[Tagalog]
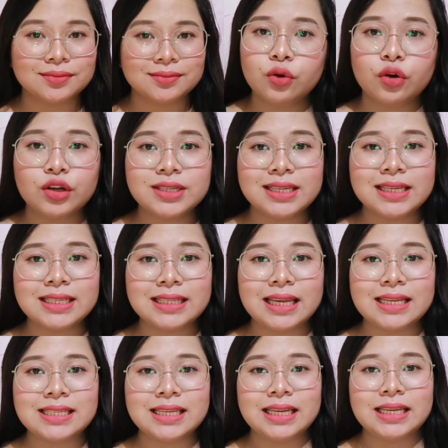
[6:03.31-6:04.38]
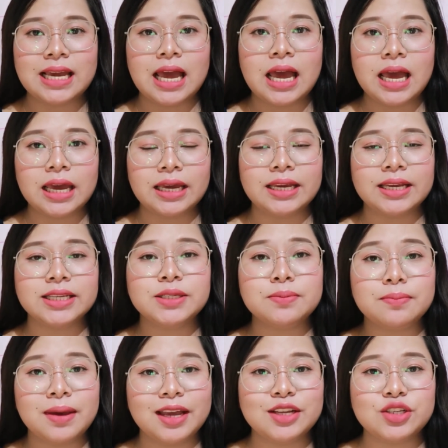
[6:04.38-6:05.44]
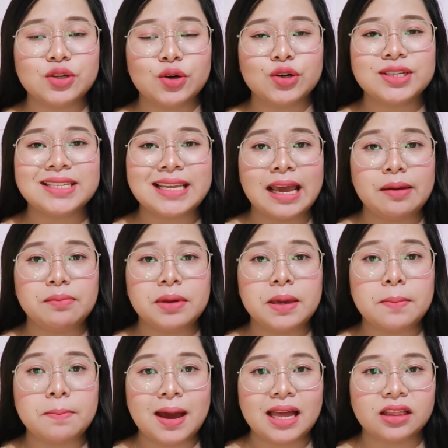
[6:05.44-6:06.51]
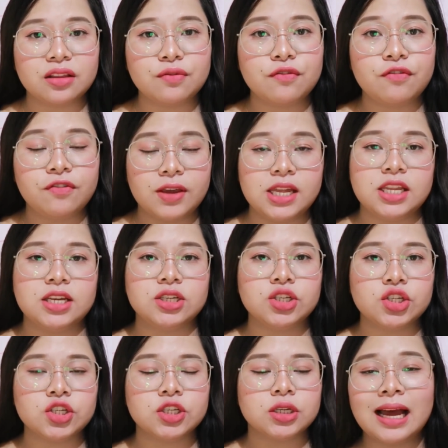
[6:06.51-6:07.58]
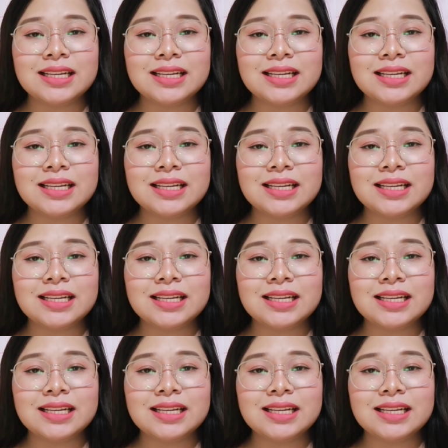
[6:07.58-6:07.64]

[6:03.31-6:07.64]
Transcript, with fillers: Yung consistency niya is medyo semi-matte finish.